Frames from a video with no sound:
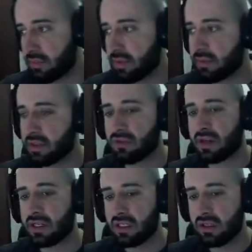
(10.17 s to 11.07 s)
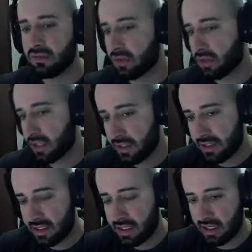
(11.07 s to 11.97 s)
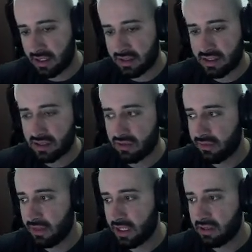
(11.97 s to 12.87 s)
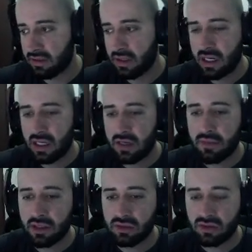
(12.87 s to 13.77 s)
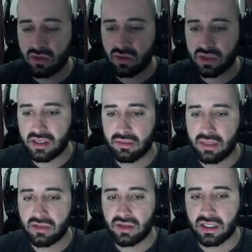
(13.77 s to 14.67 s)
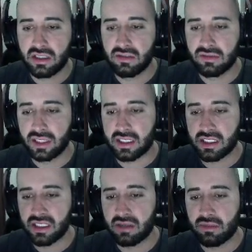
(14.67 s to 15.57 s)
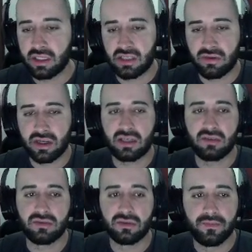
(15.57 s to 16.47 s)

manda um arquivo, login, senha, acesso ao e-mail e manda os cookies também do arquivo, né? Que geralmente é um arquivo